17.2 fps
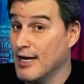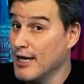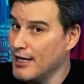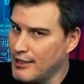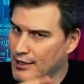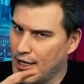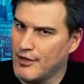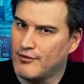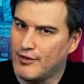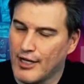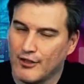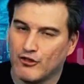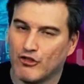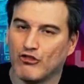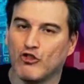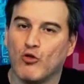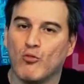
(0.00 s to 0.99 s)
e
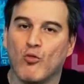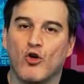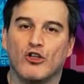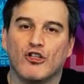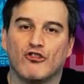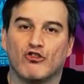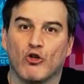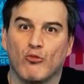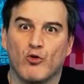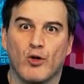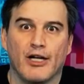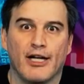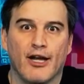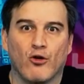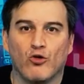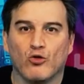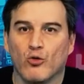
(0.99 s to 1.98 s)
intensos rumores sobre o
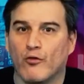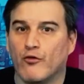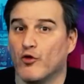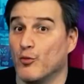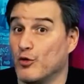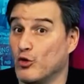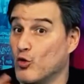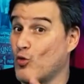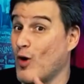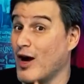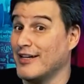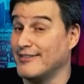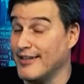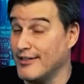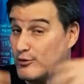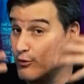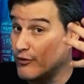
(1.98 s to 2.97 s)
elenco do filme do
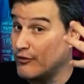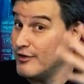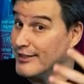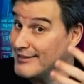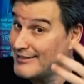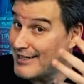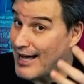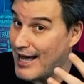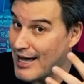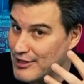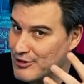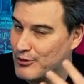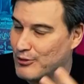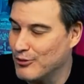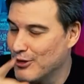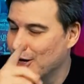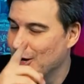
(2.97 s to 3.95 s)
Quarteto
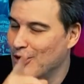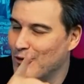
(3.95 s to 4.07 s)
Fantástico,